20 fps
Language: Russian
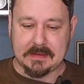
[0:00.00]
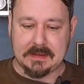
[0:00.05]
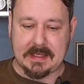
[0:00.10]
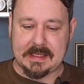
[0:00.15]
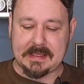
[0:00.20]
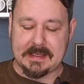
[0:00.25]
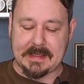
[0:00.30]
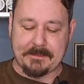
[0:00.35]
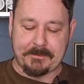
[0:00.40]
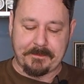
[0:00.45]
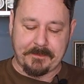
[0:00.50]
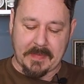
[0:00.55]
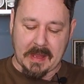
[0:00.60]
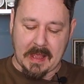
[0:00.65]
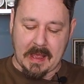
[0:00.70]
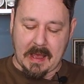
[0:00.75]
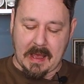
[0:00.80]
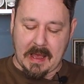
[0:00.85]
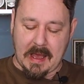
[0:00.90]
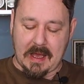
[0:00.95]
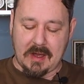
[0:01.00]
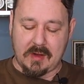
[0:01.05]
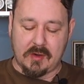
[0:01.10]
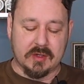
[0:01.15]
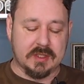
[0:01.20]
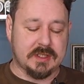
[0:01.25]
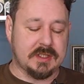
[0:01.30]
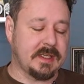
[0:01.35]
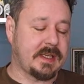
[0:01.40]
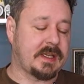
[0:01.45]
Ладно,
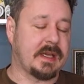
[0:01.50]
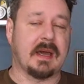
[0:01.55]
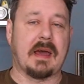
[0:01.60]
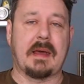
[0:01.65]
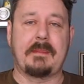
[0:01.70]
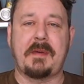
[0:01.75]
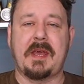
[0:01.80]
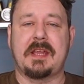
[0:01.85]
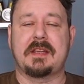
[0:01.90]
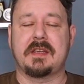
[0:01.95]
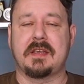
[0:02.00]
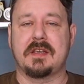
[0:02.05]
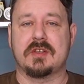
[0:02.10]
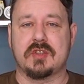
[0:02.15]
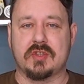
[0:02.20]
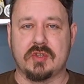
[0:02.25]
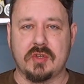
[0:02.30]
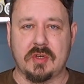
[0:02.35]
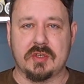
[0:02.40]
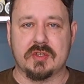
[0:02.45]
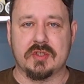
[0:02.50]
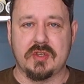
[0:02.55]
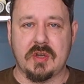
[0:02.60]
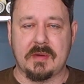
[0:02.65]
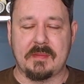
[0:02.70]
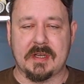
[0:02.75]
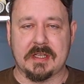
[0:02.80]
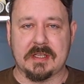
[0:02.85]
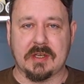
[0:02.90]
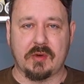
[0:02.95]
Огурцы. Опять-таки, что
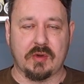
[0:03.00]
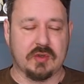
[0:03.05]
ждем от